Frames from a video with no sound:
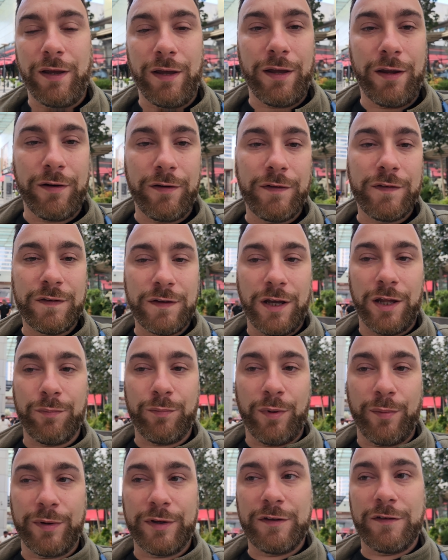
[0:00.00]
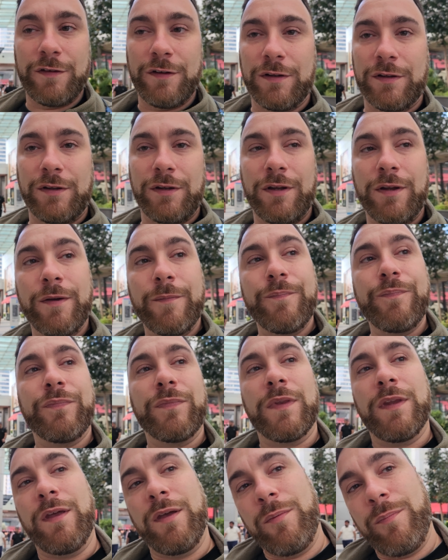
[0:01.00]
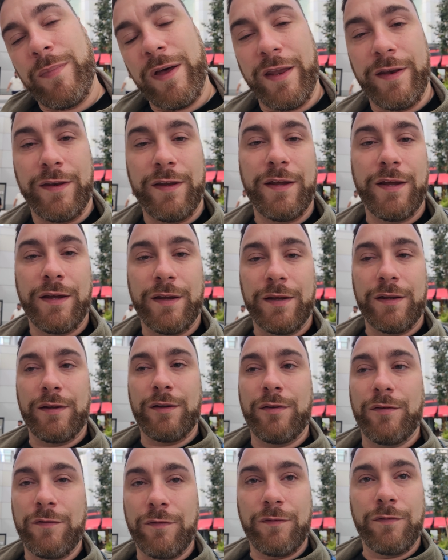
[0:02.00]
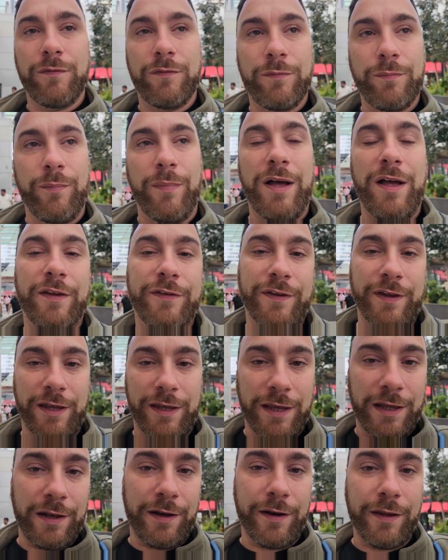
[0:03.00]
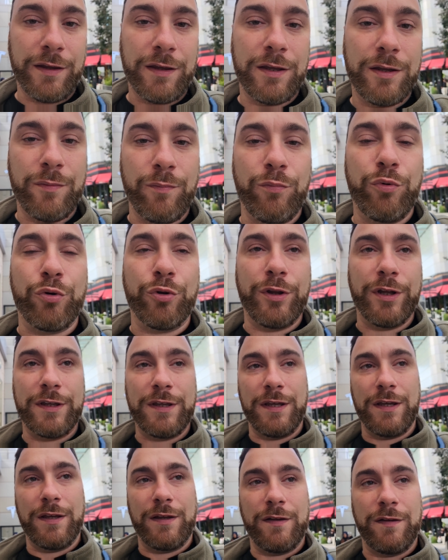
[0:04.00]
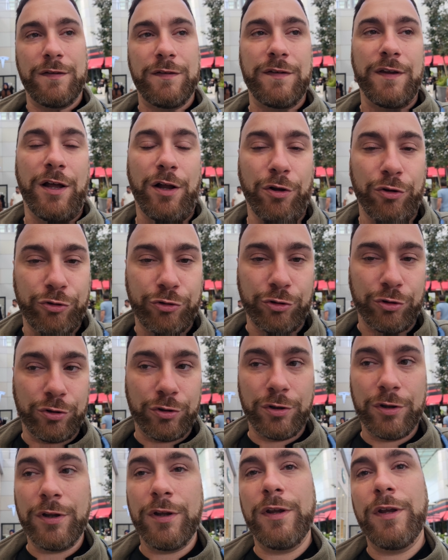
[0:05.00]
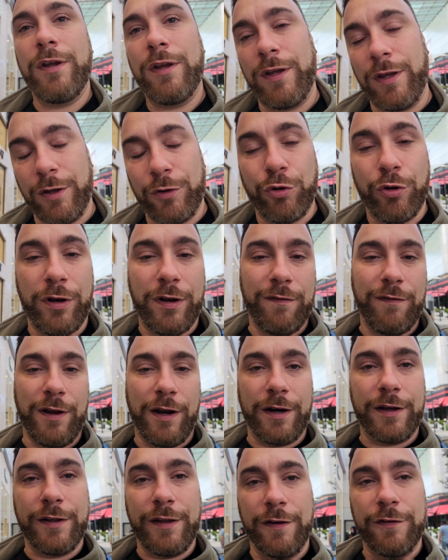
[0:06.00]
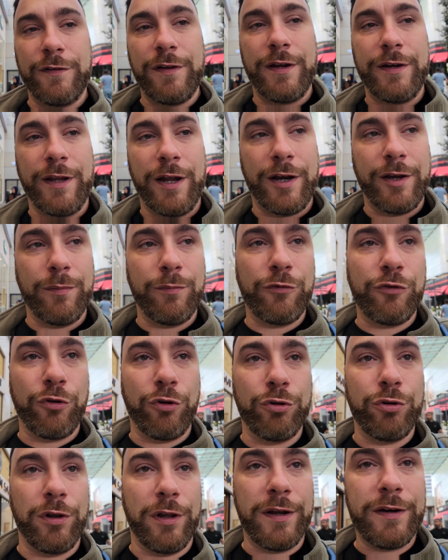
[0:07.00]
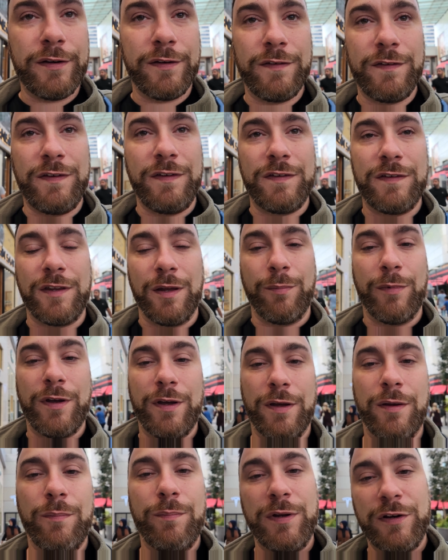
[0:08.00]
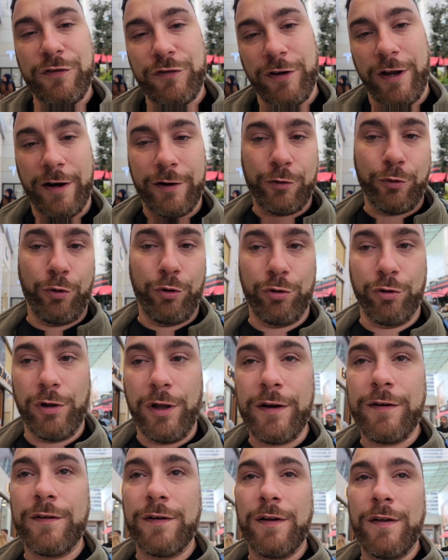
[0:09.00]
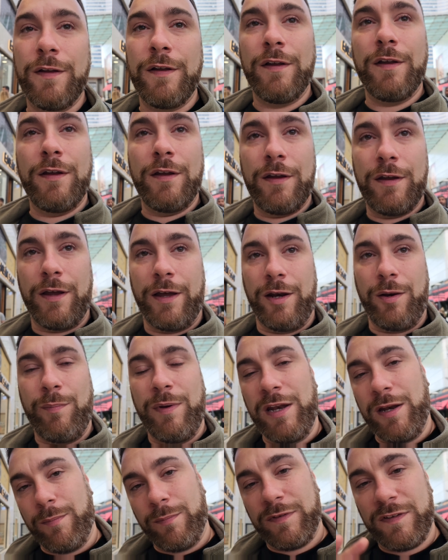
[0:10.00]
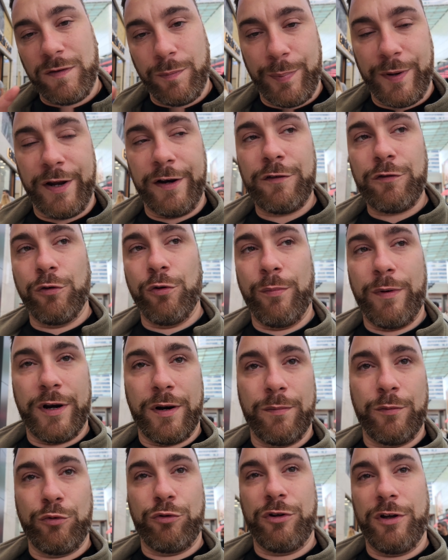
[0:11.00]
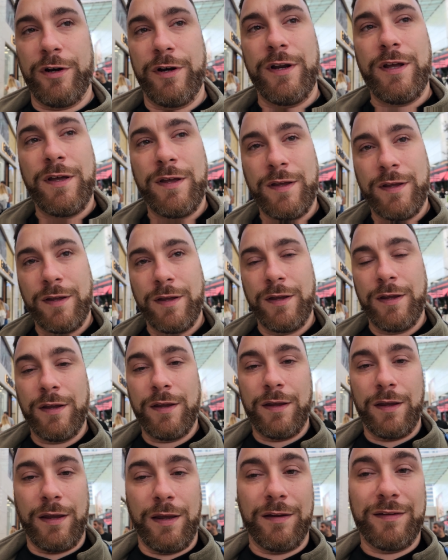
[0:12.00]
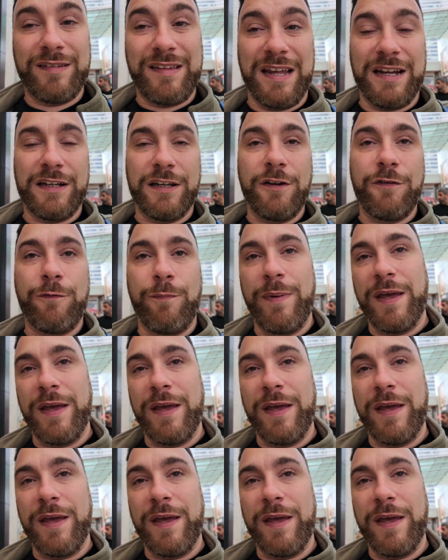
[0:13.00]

E, risk atmamak için ben de mağazaya gelerek buradaki sağ olsun e, görevli arkadaşlar yardımcı oldular. Sisteme bir şerh koydular. Hani benim sipariş numaram üzerine e, teklif